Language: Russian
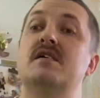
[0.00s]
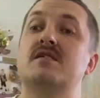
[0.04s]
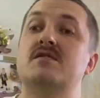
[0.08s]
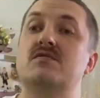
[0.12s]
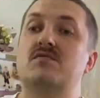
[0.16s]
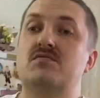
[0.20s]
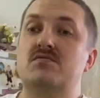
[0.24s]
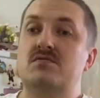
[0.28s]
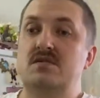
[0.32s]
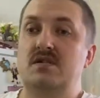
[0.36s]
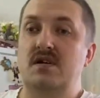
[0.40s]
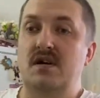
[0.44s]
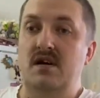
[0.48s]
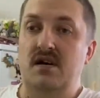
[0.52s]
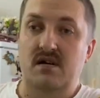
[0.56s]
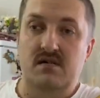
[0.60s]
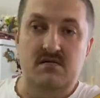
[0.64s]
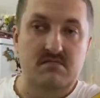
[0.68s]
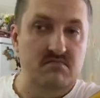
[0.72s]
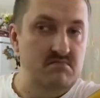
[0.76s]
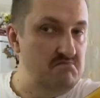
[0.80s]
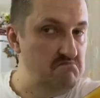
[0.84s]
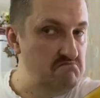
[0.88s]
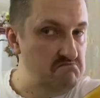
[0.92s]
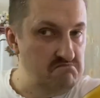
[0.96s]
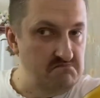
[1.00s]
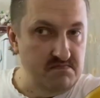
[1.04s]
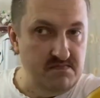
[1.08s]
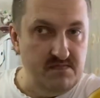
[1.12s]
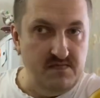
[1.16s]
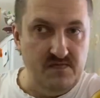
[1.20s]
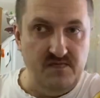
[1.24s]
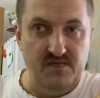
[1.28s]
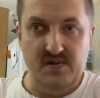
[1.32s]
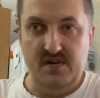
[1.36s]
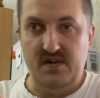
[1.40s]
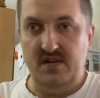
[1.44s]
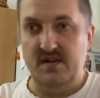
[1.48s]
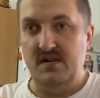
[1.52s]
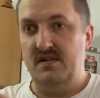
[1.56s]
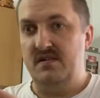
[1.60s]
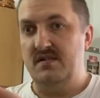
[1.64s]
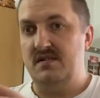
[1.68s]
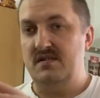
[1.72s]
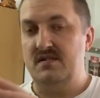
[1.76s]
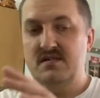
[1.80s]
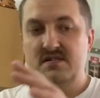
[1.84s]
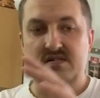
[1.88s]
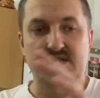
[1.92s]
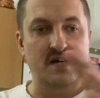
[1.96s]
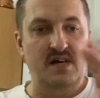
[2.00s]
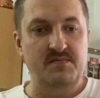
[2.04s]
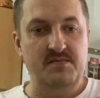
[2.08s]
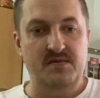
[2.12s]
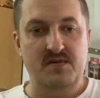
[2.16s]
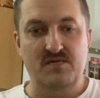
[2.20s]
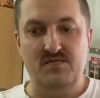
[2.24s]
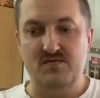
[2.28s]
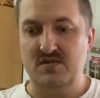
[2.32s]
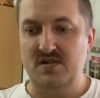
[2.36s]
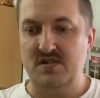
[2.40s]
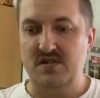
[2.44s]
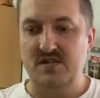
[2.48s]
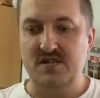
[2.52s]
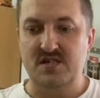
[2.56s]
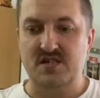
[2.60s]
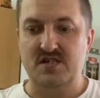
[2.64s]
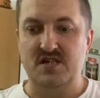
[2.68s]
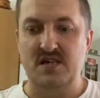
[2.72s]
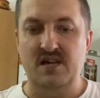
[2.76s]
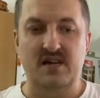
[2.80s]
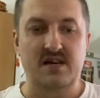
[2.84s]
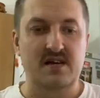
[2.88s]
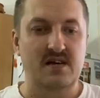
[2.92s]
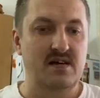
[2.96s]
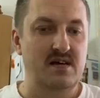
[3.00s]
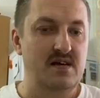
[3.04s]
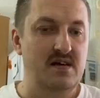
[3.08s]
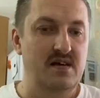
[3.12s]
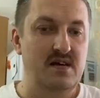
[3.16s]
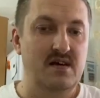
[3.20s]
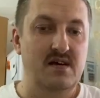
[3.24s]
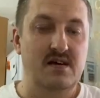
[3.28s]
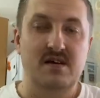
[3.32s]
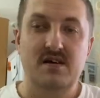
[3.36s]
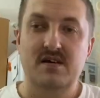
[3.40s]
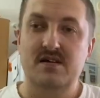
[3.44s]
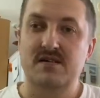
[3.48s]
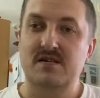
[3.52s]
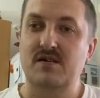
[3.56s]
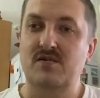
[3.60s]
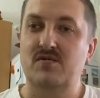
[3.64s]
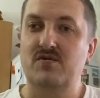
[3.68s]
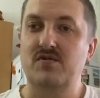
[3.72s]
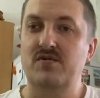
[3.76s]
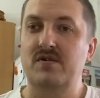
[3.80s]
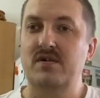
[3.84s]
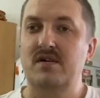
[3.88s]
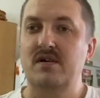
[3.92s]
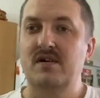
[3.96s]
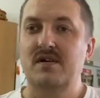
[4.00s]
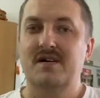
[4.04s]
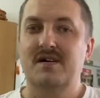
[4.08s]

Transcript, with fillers: Друзья, вы сами услышали такой,